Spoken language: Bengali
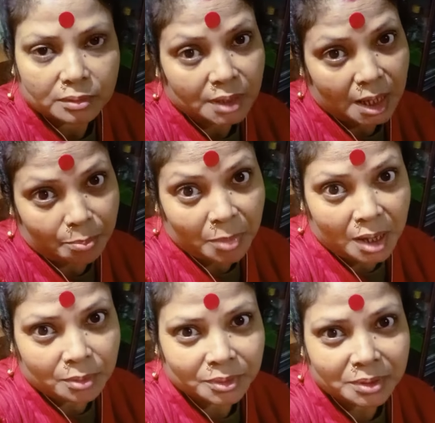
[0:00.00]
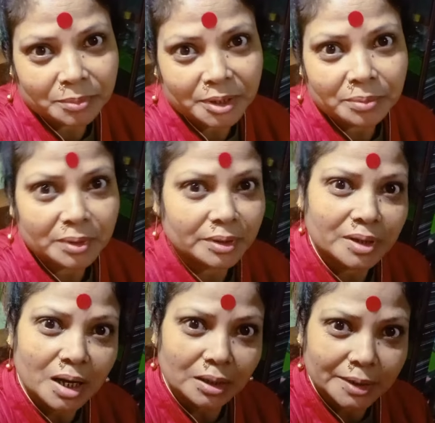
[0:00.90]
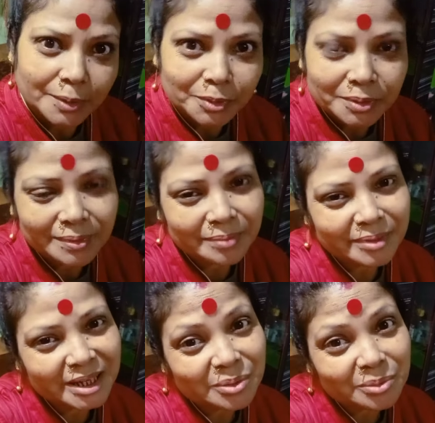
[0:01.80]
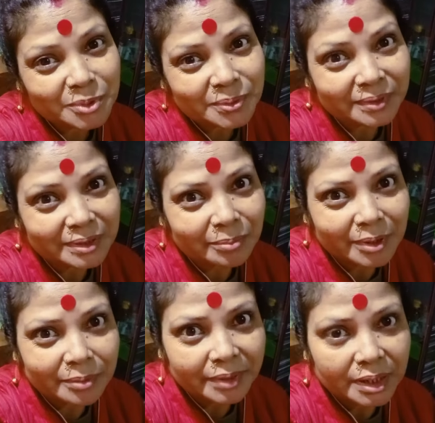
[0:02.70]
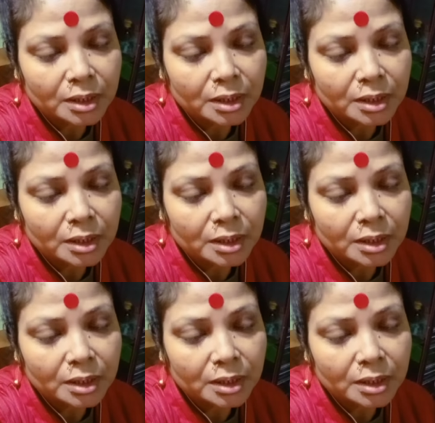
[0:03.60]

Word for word: না পা হতে পারবে না আলতা হতে পারবে না নপুর হতে পারবে